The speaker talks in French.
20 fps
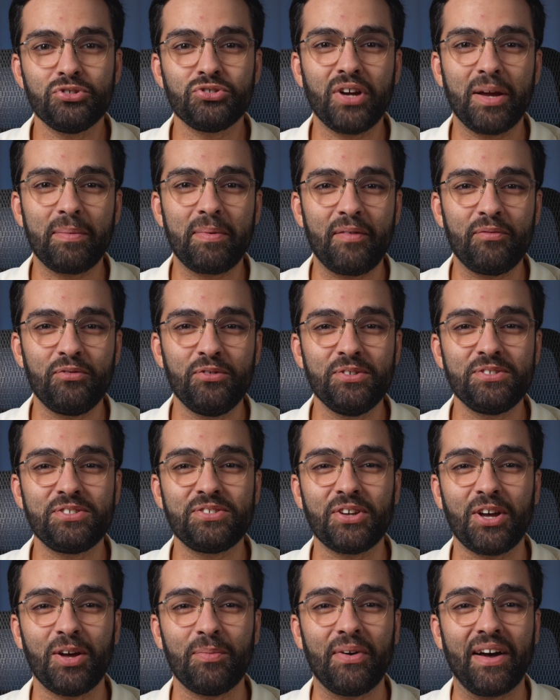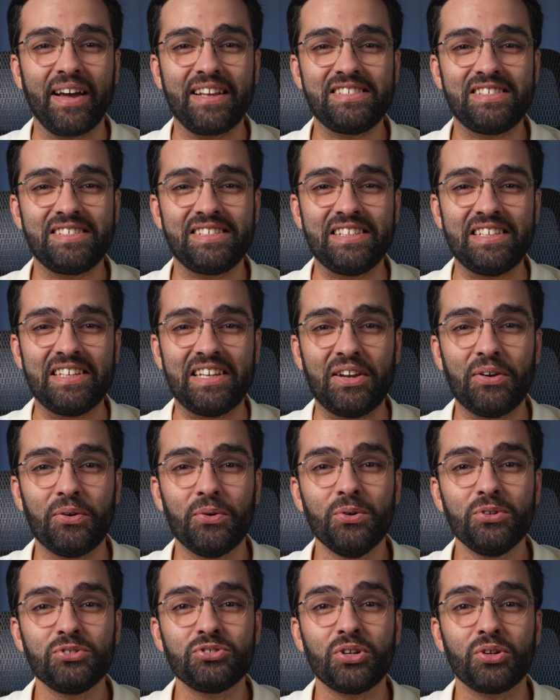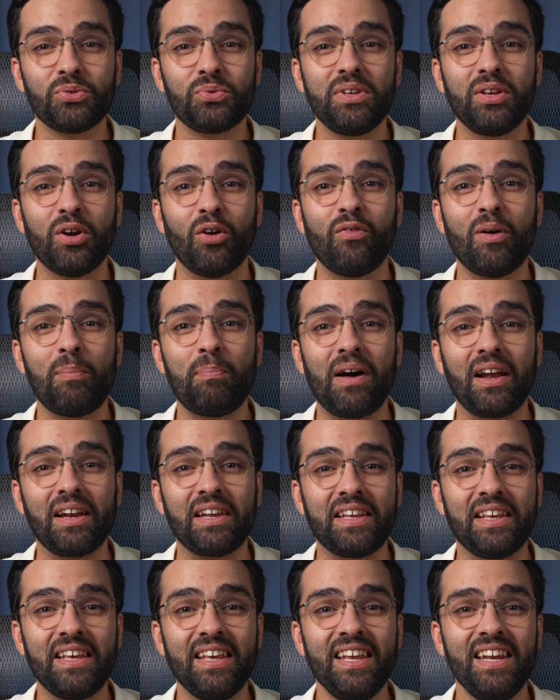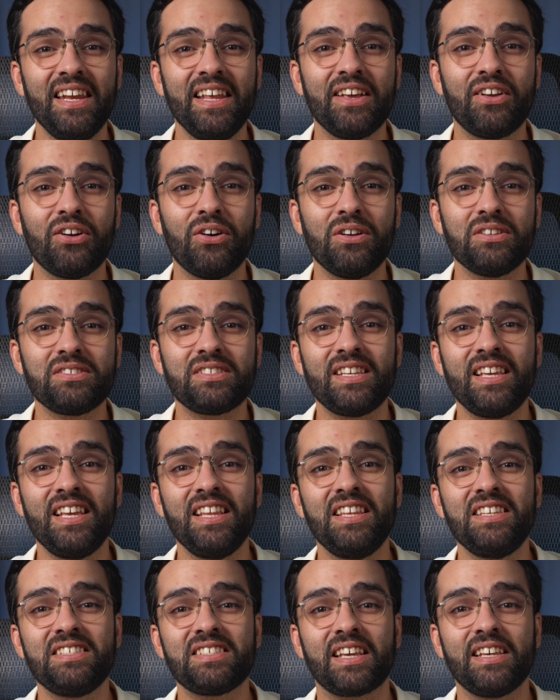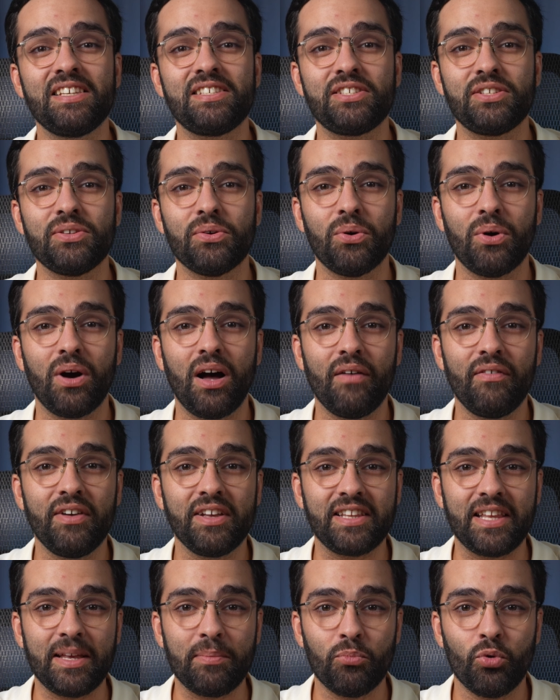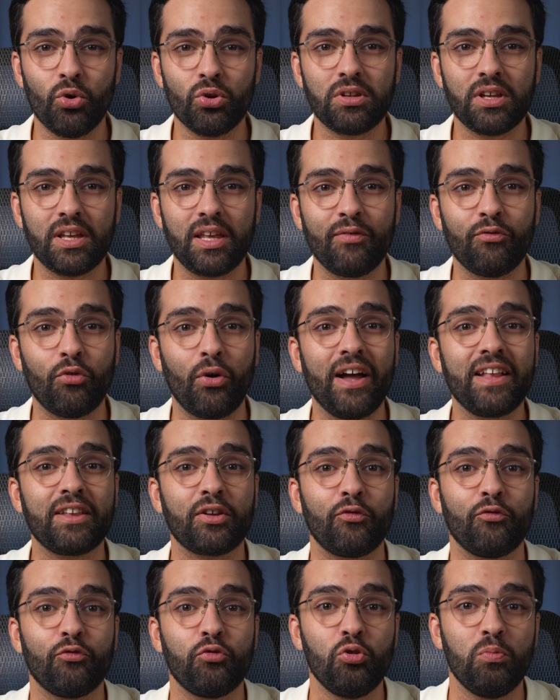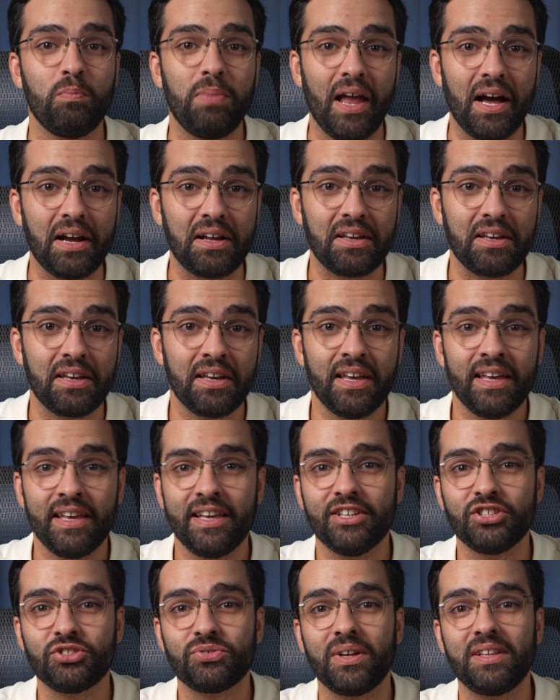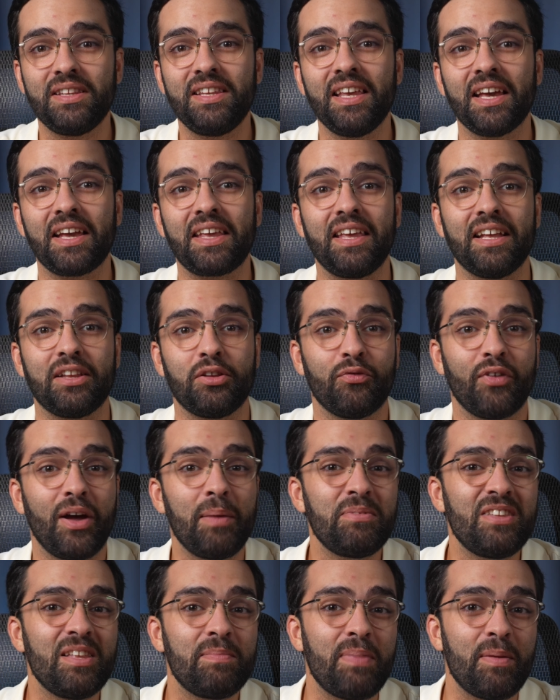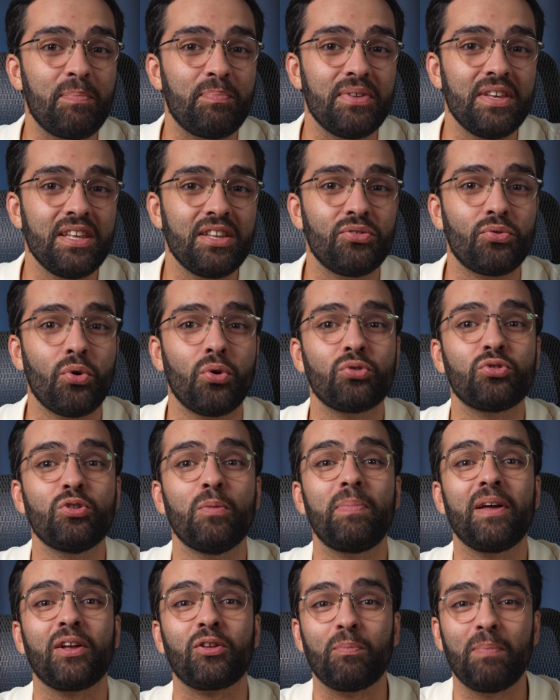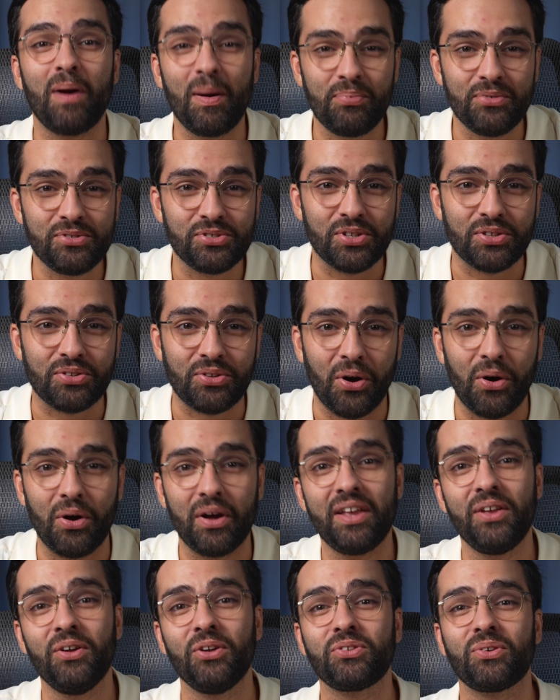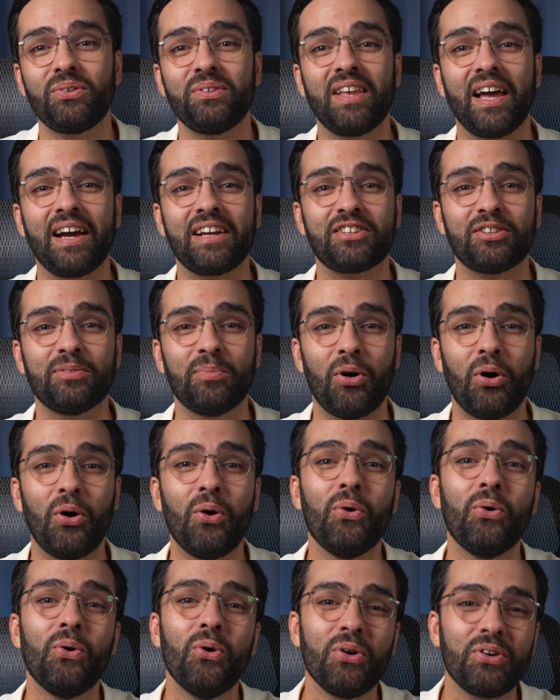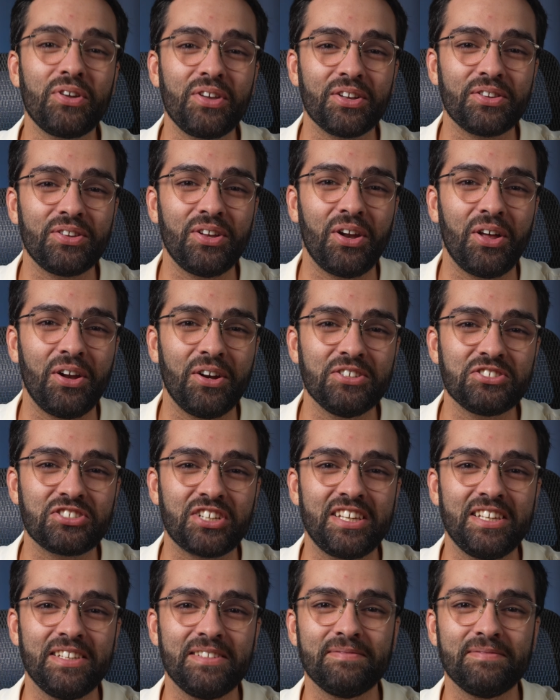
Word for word: Bonjour et bienvenue, c'est Robert Steel. Aujourd'hui, on va parler élégance et discrétion avec des montres qui vont être full black. Et je dois dire qu'il y a de vraies petites pépites, donc ne perdons pas plus de temps et entrons directement au cœur de l'horlogerie.